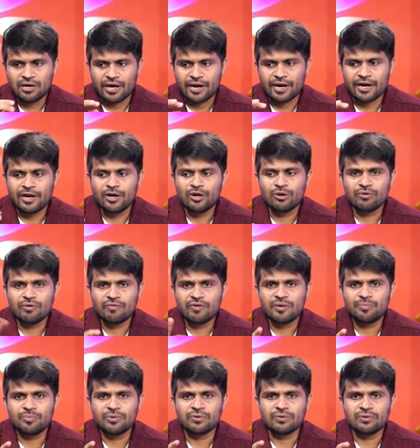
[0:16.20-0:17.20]
ఆ రెండవ
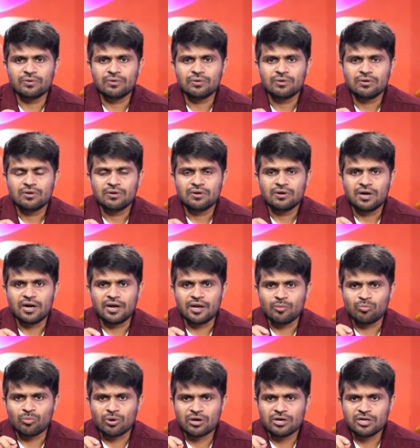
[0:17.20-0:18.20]
వైపు
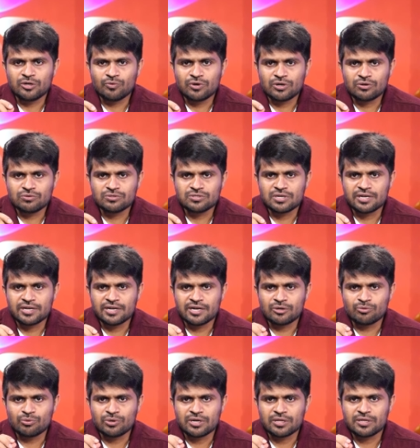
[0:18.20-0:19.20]
అంటే మొన్నటి వరకు
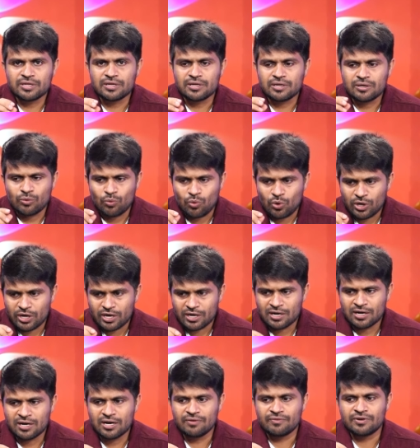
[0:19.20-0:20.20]
జరిగినటువంటిది ఒక
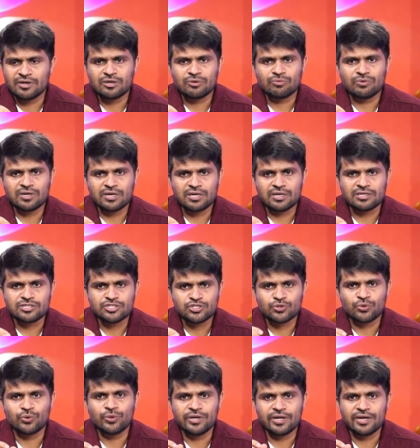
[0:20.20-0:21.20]
రకంగా విన్నటువంటి
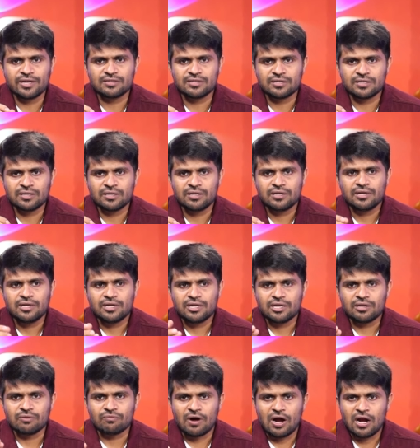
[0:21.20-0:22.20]
స్టోరీ అయితే
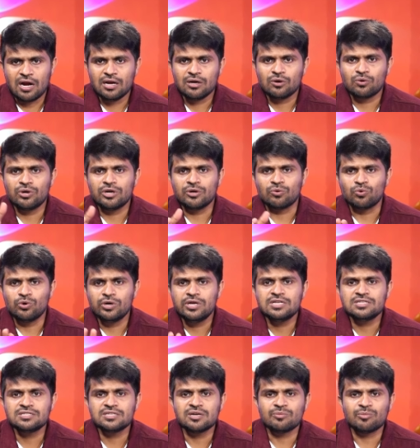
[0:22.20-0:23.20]
వాళ్ళ కొన్ని
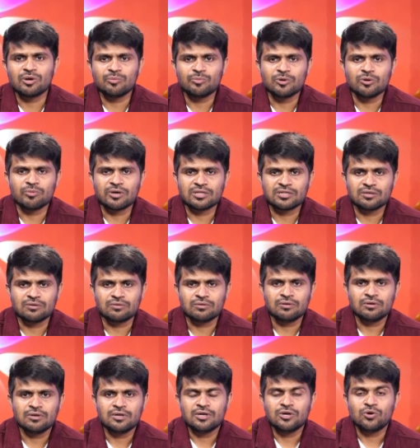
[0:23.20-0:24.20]
ఊహించని మలుపులు మాత్రం
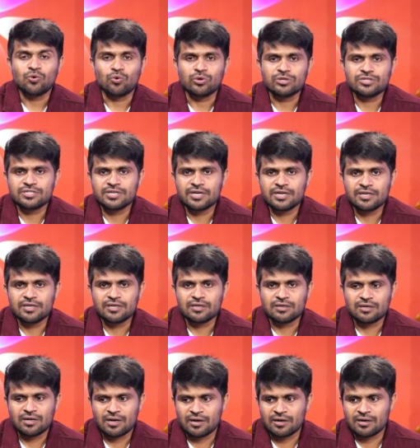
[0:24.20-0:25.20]
వచ్చాయి
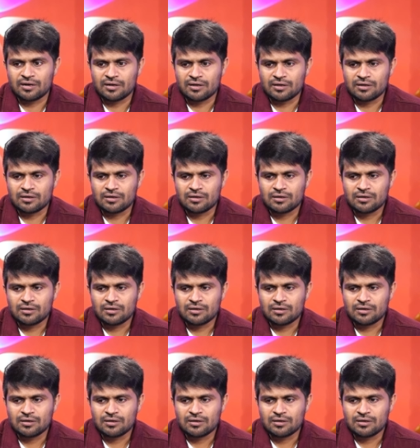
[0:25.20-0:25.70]
అండ్